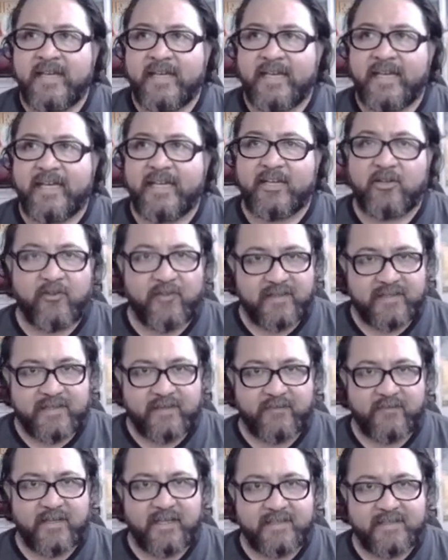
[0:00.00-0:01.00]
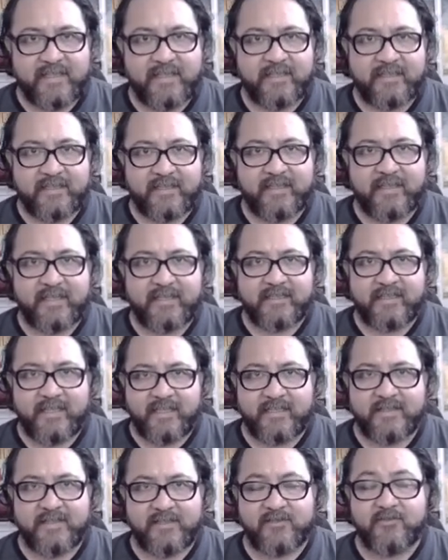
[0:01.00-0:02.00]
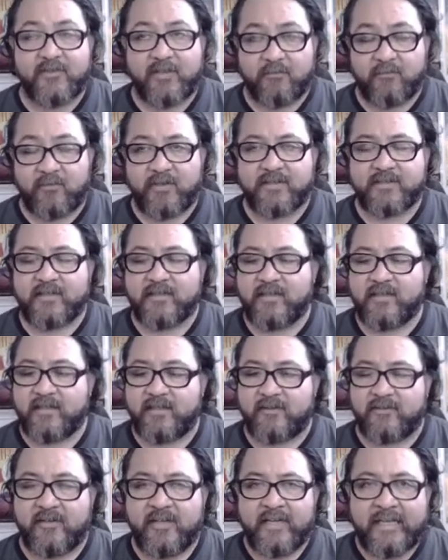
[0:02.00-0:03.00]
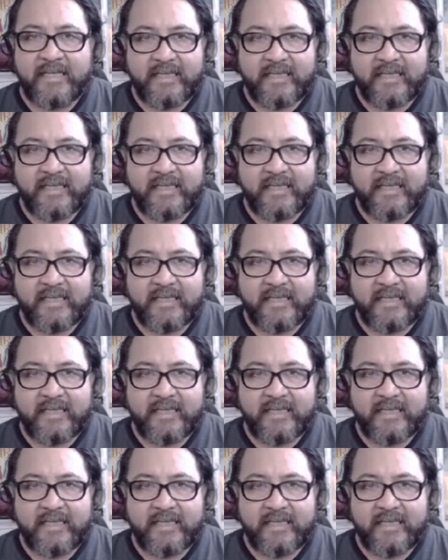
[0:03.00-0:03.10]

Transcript: eh, los desafía a hacer este, este ejercicio que es muy entretenido.